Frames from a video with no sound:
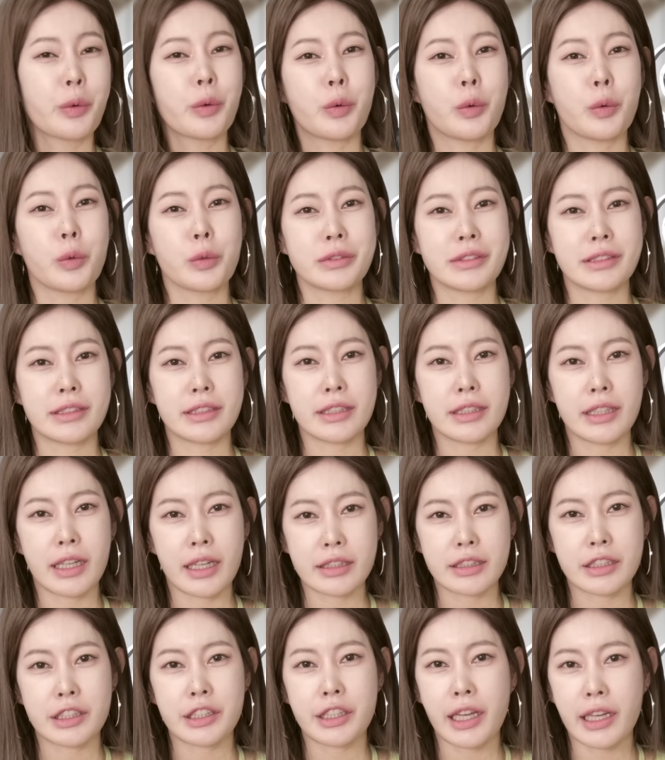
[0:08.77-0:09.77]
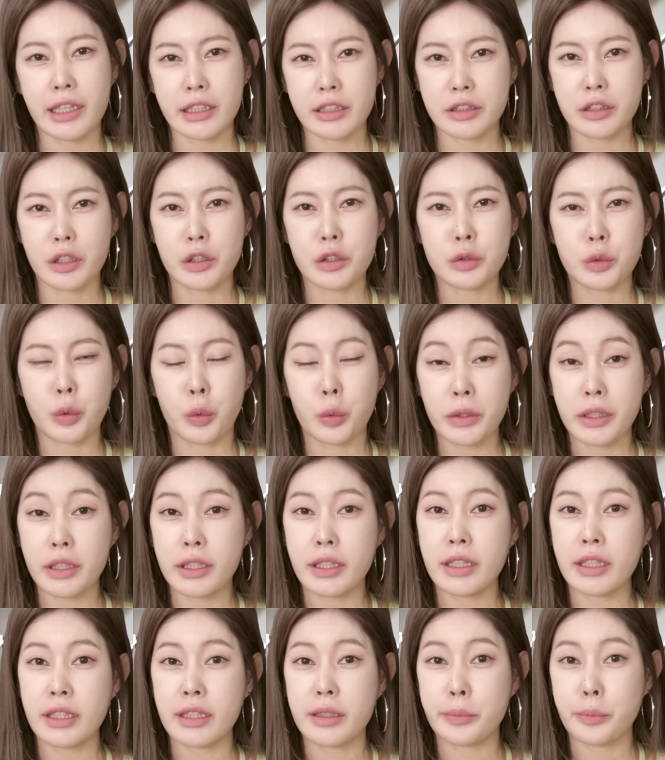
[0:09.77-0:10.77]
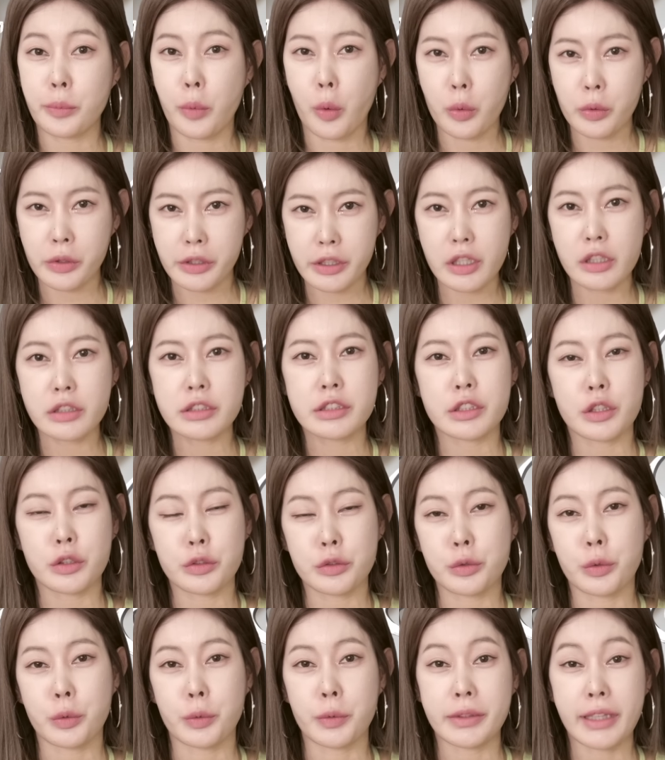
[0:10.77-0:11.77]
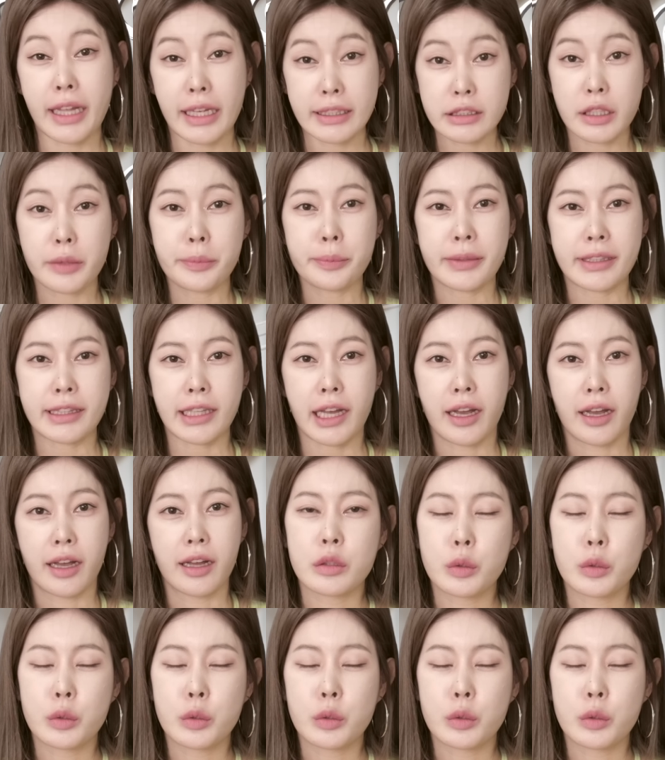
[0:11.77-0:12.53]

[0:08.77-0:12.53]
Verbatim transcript: 오스트리아 뒤에 있던 독일이 본격적으로 나섭니다.